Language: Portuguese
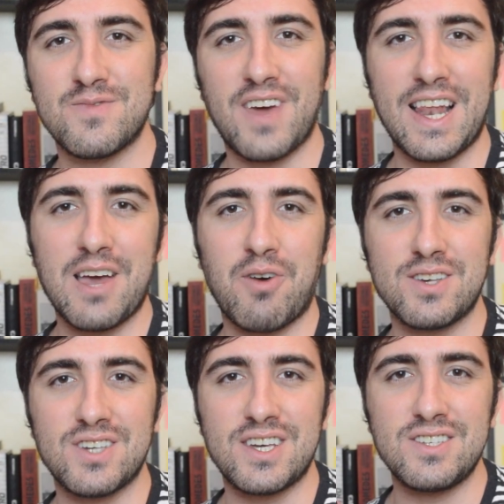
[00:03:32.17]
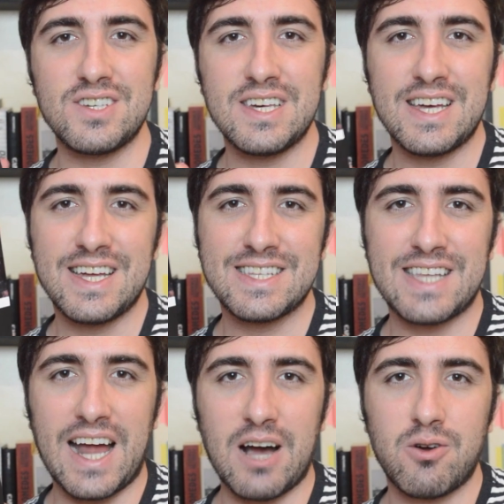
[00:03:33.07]
Vem ler com a gente
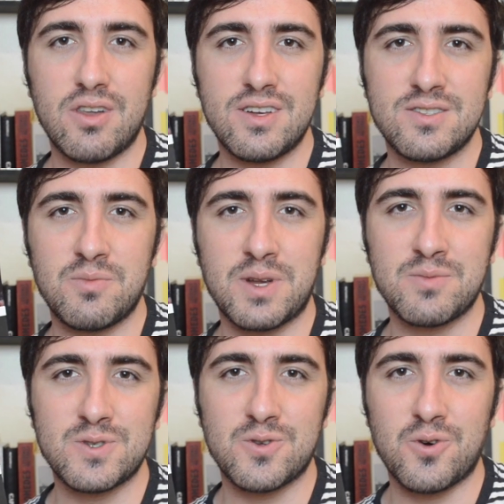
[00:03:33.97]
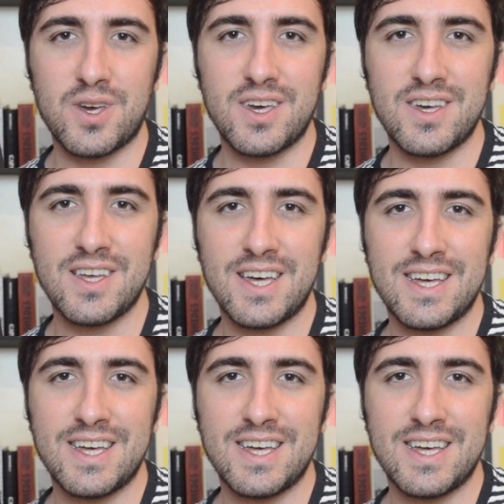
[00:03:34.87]
Drácula de Bram Stoker.